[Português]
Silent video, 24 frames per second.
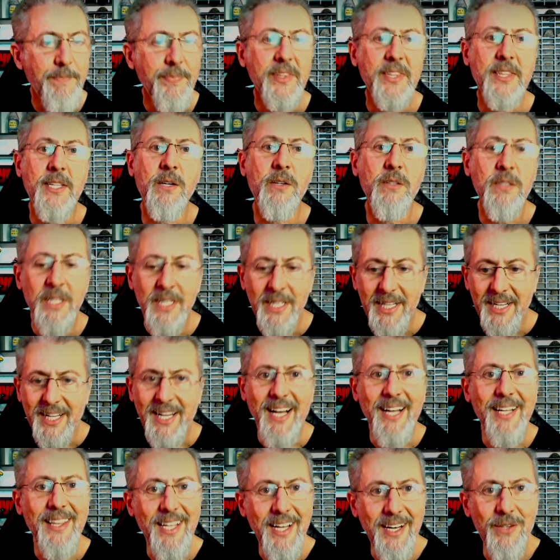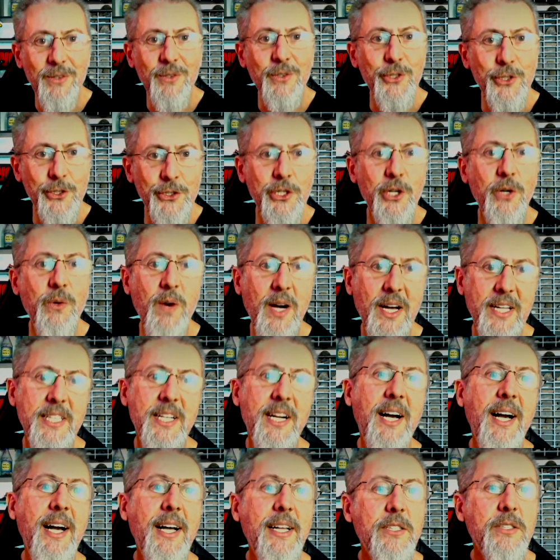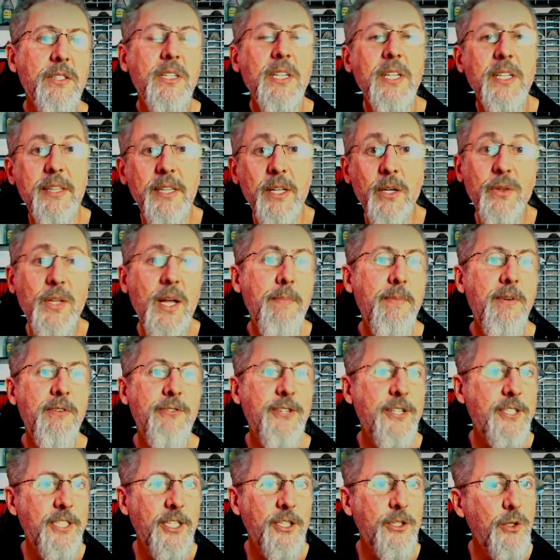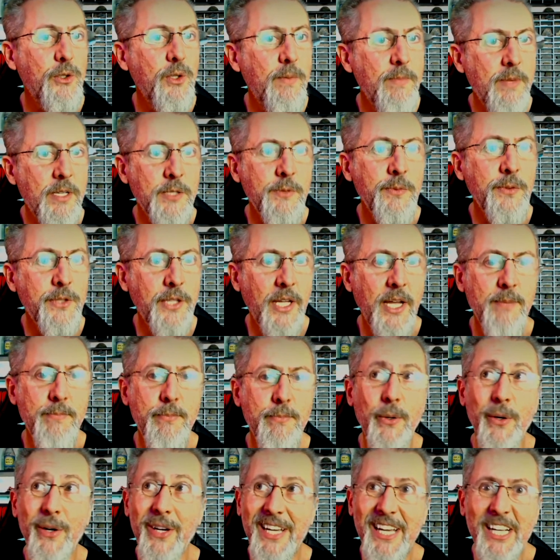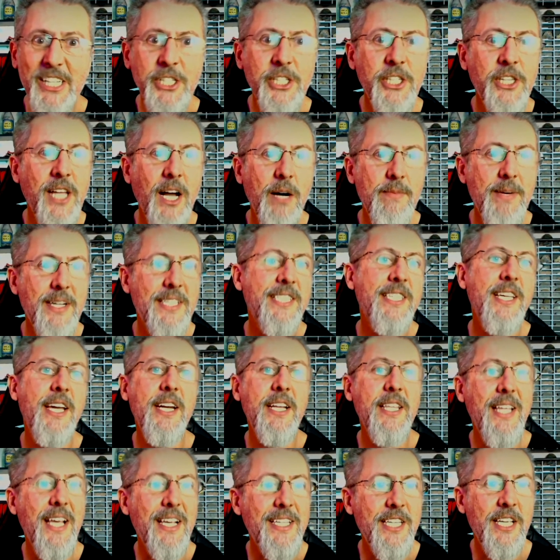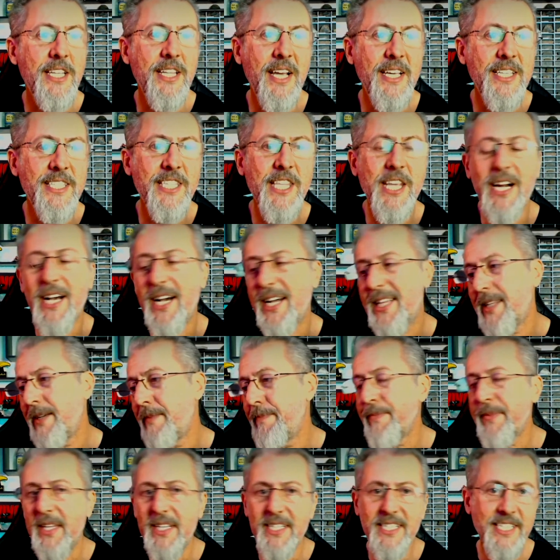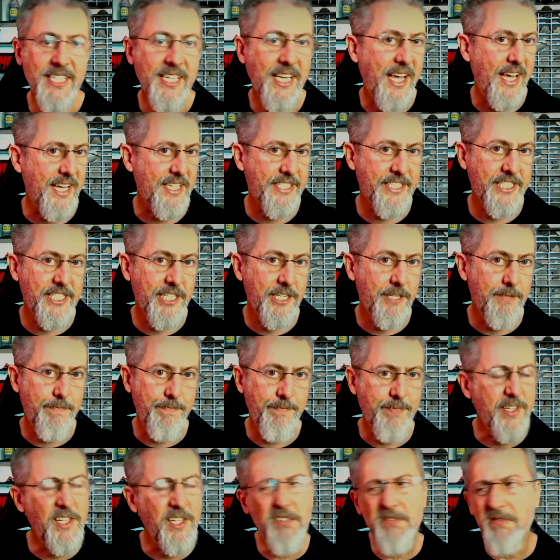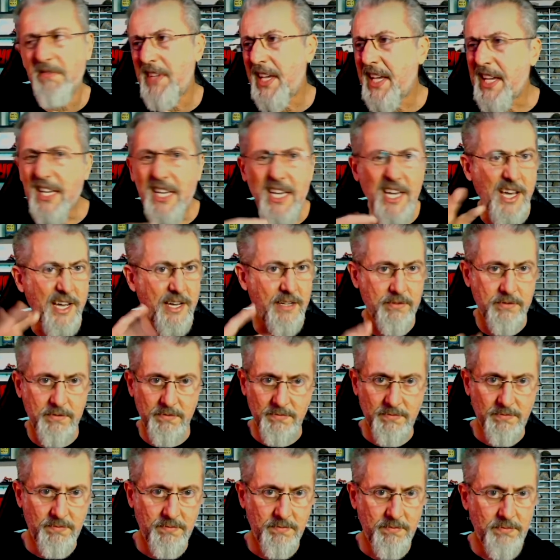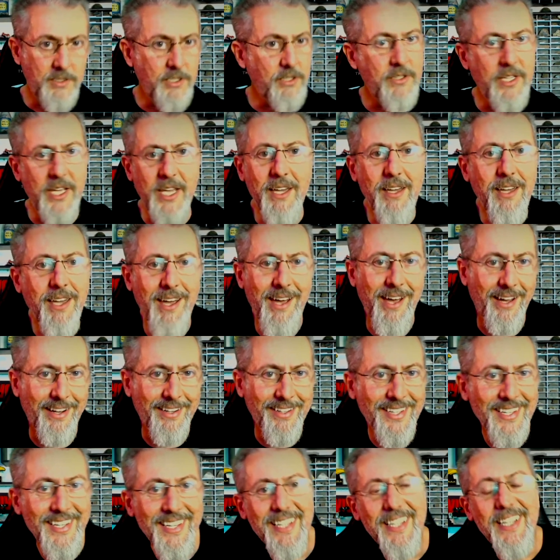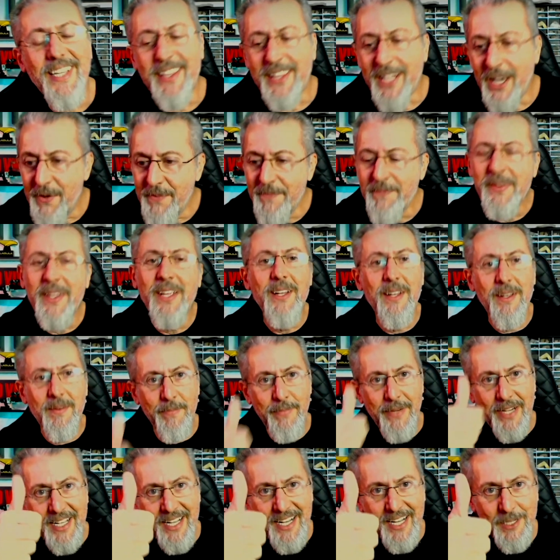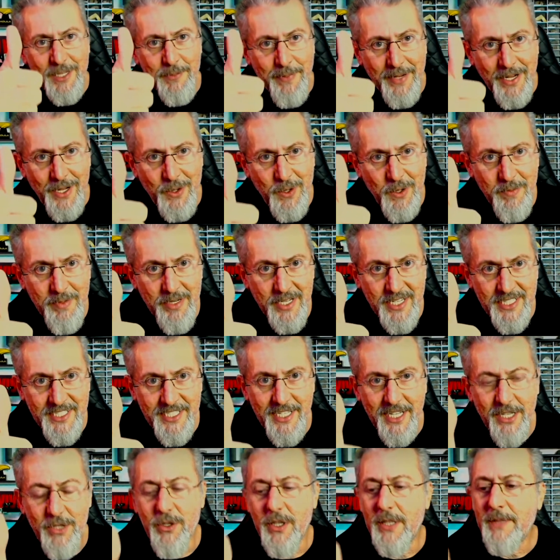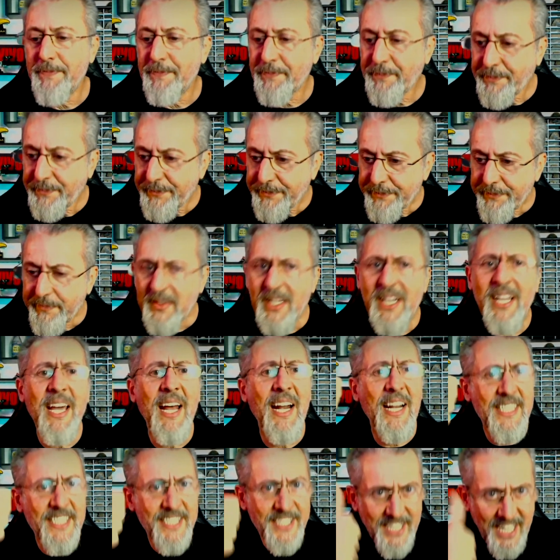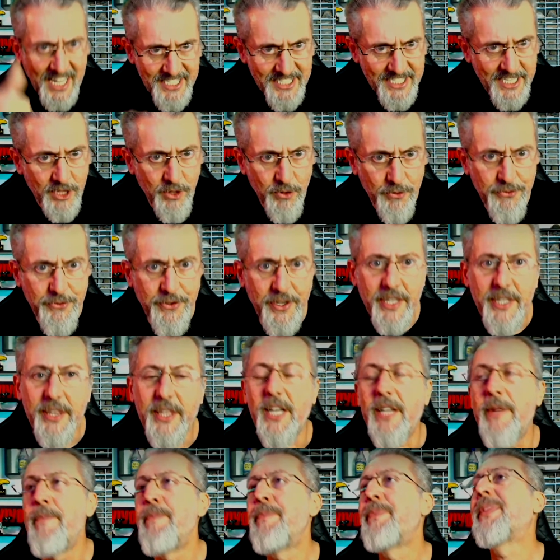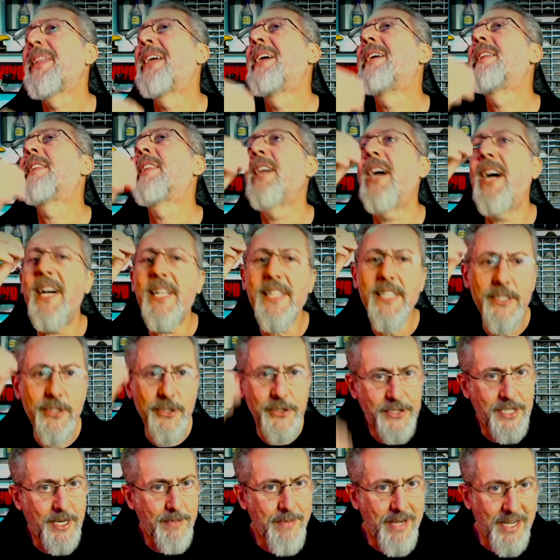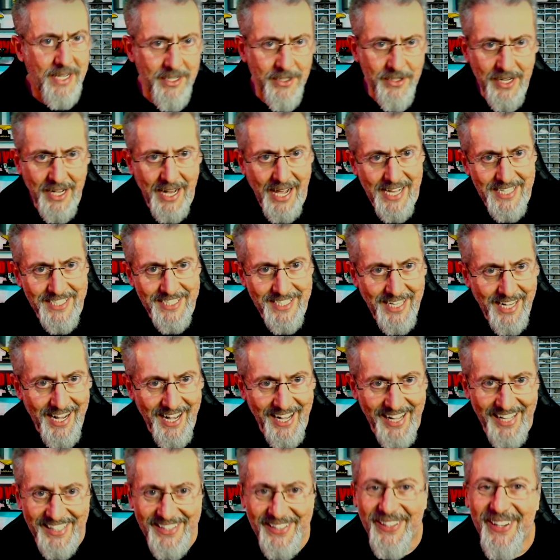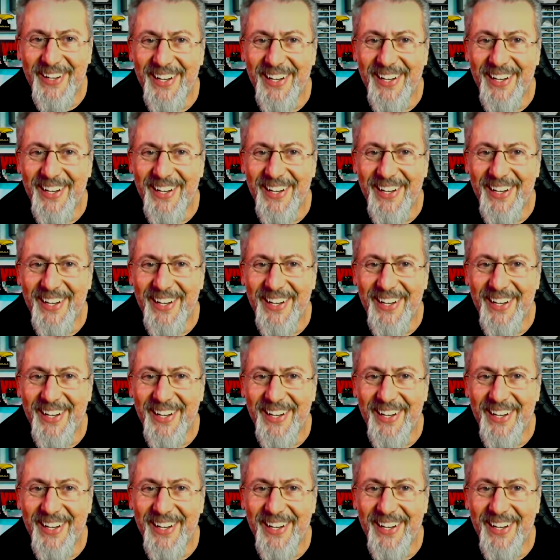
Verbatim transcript: Então, cada um no seu quadrado, não dá para fazer tudo ao mesmo tempo. Editar uma série dessa na estrada, esquece. Eu nem quero, eu nem quero. Então, obrigado pela cobrança, Igor. Ela está sendo feita. Tá dando um trabalhão lascado.